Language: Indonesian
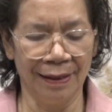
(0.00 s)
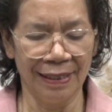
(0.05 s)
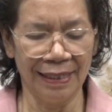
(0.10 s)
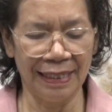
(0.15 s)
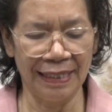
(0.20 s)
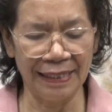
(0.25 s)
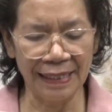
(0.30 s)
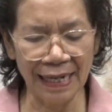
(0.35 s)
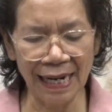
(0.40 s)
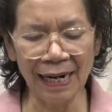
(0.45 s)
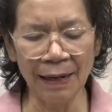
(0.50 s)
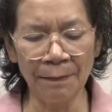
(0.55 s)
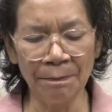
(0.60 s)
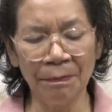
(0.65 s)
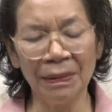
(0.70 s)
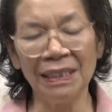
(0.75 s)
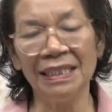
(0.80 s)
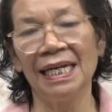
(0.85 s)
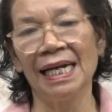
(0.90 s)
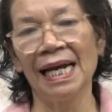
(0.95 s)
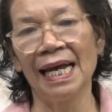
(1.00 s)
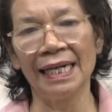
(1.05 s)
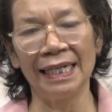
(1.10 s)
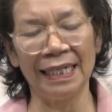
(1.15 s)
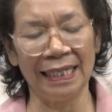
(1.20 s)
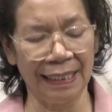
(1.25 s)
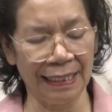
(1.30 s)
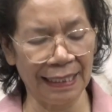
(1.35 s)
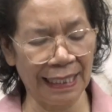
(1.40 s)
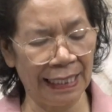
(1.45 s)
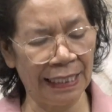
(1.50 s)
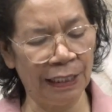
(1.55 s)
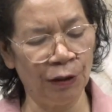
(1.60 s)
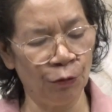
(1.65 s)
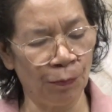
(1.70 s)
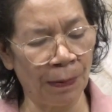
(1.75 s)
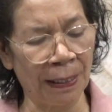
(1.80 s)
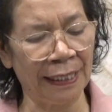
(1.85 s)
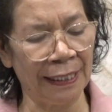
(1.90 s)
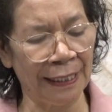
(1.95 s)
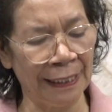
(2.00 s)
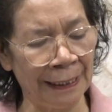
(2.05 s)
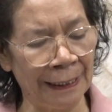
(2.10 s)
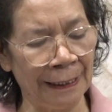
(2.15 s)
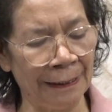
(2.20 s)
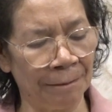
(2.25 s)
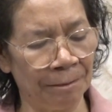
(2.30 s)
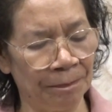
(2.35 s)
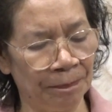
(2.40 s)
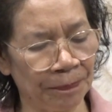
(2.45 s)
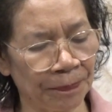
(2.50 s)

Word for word: di dalam menjalani kehidupan ini.